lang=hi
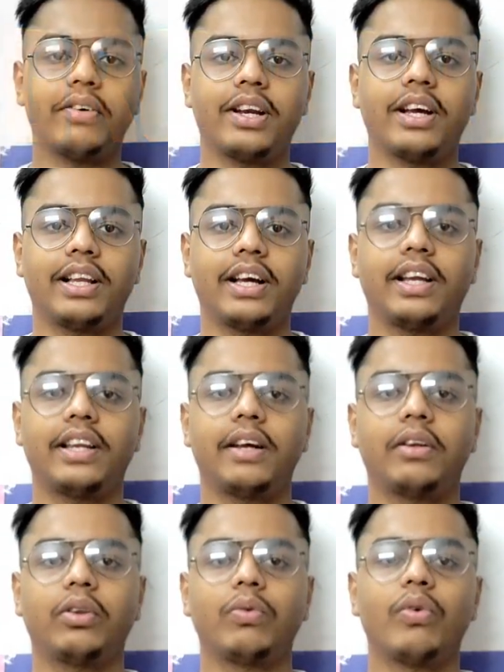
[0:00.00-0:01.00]
खबर निकल के आ रही
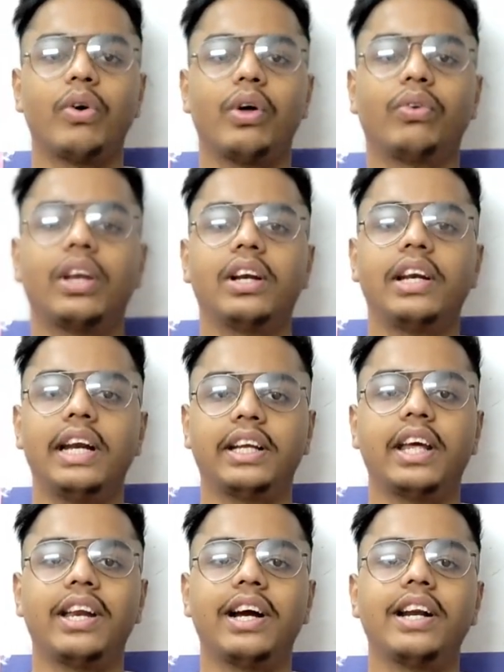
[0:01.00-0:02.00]
है तो वो है उसके डेट
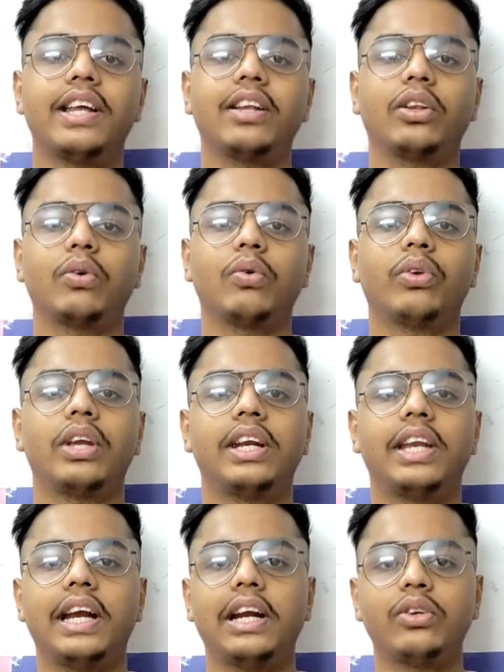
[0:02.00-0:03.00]
के रिगार्डिंग तो उसकी
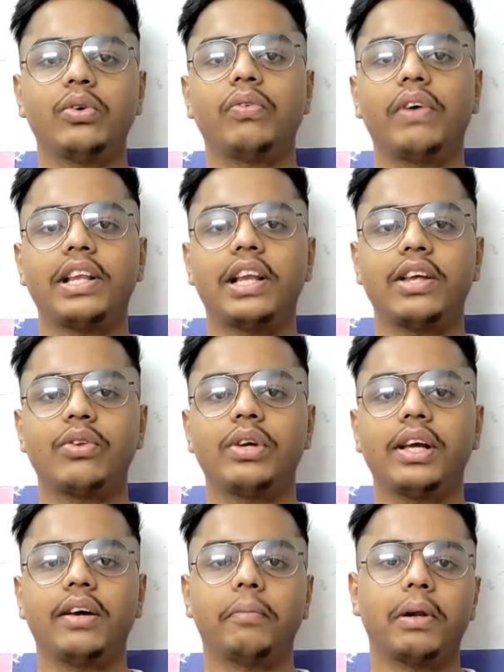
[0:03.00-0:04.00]
डेट जो फाइनलाइज
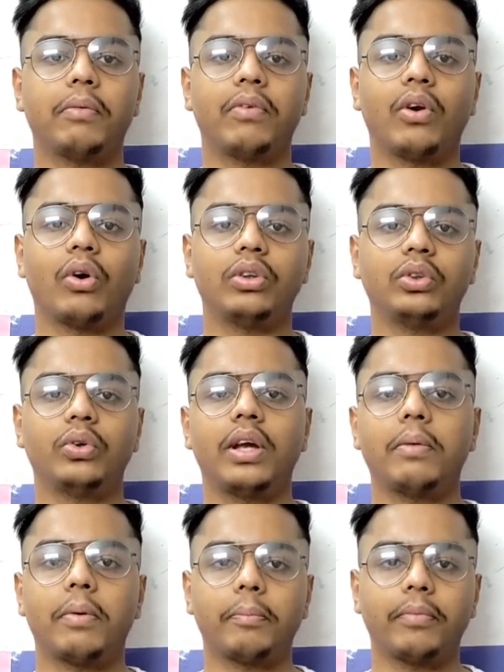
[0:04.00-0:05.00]
हुई है मतलब लॉन्च जो
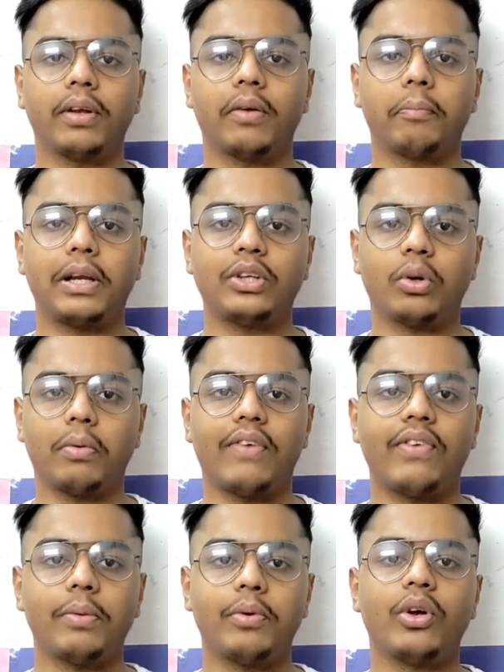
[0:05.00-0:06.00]
गेम हम प्ले स्टोर पर
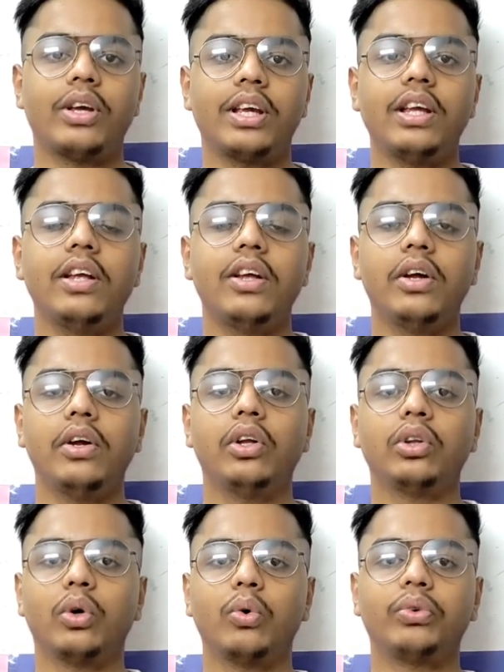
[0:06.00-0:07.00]
अवेलेबल होगी
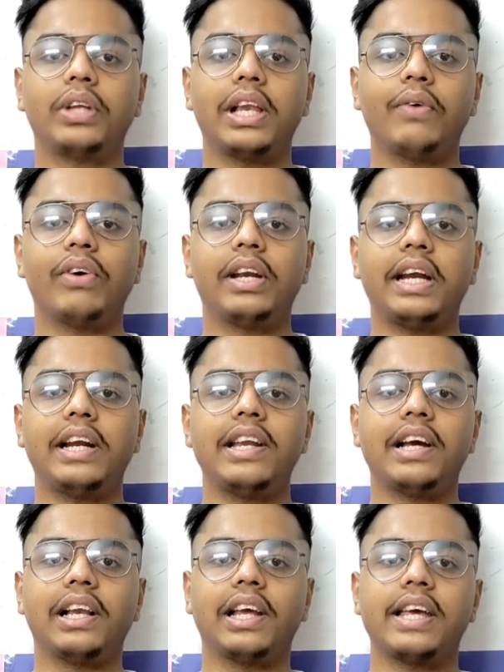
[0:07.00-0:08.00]
तो उसके लिए वो डेट
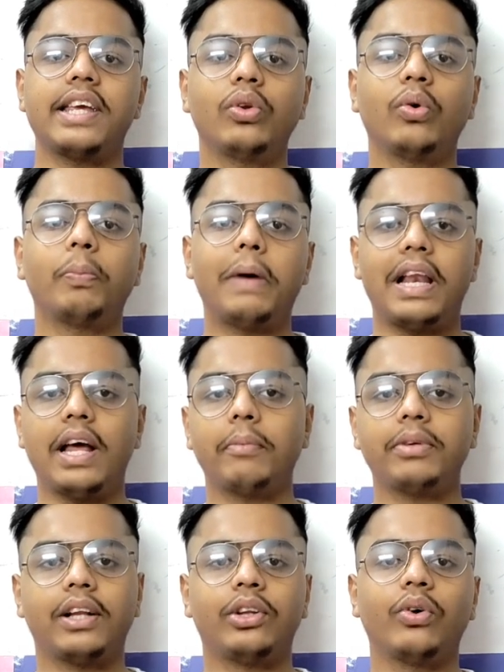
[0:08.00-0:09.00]
निकल के आई है तो पहले
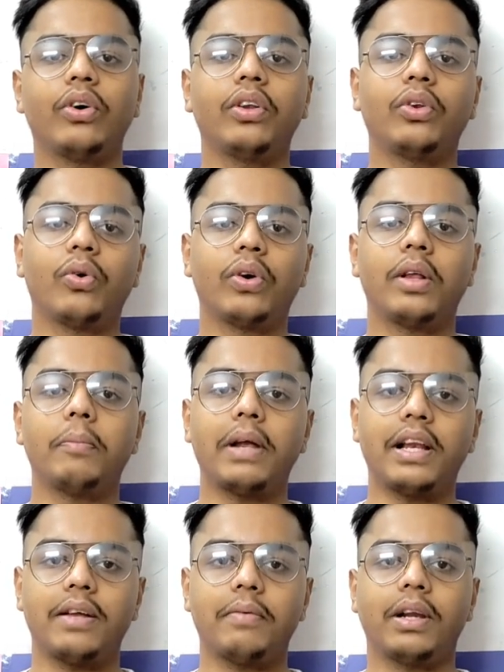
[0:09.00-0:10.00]
आप जानते हो थोड़े दिन
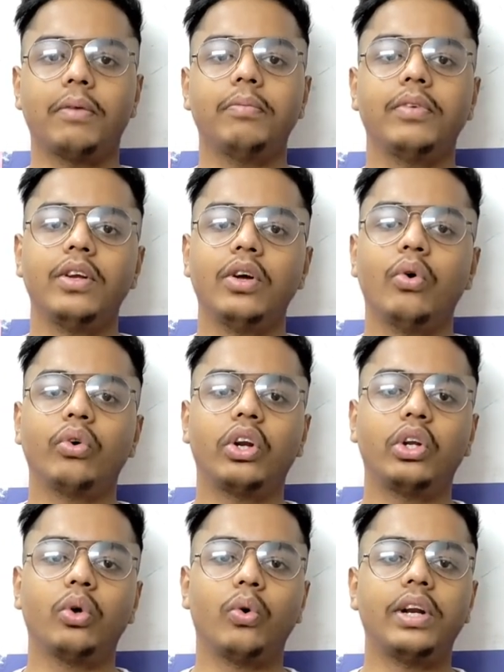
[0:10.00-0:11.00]
पहले ही मतलब
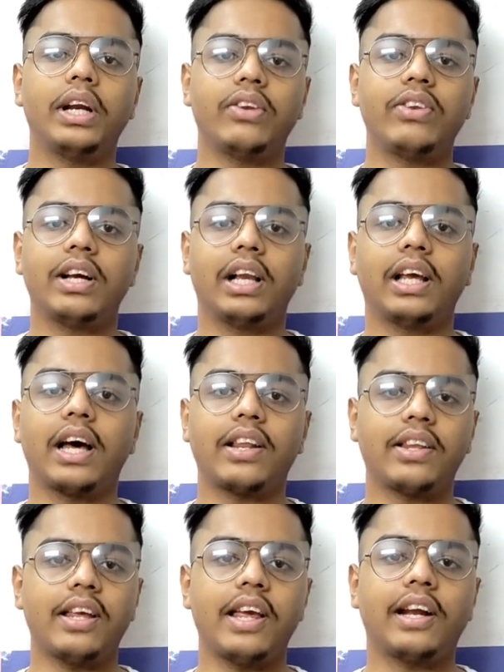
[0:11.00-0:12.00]
उसकी दो डेट्स निकल के आ
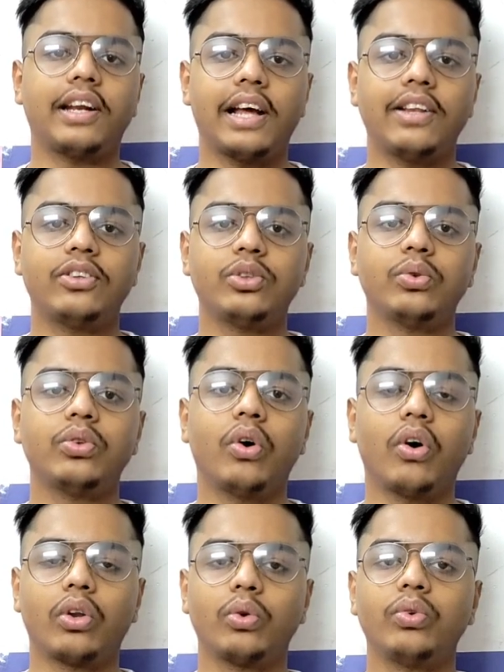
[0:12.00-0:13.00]
रही थी एक टेंथ जून
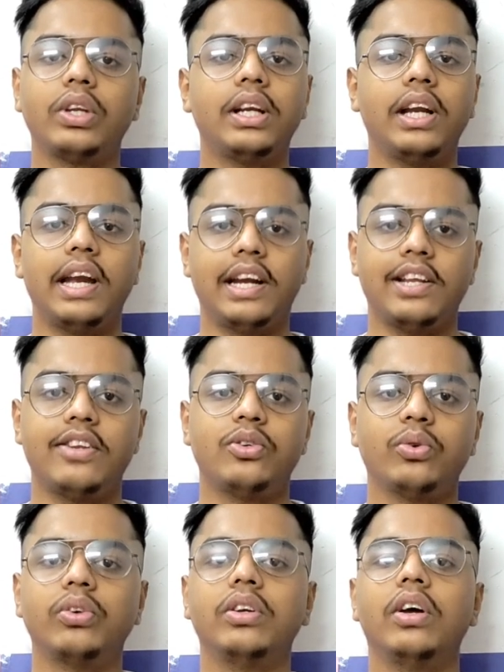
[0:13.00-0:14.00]
और दूसरी एटीन
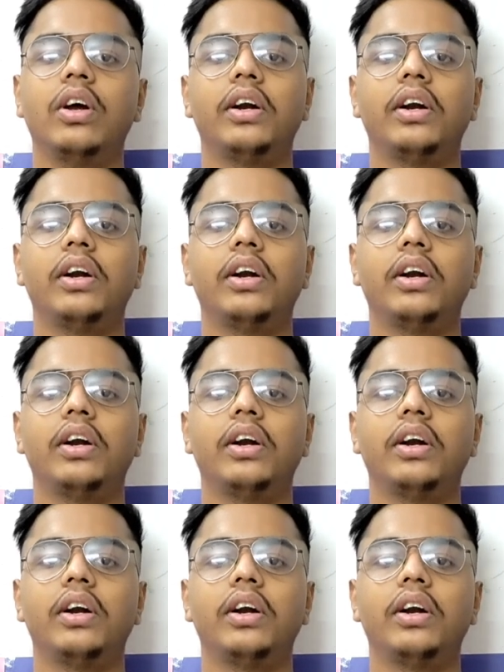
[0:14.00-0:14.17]
जून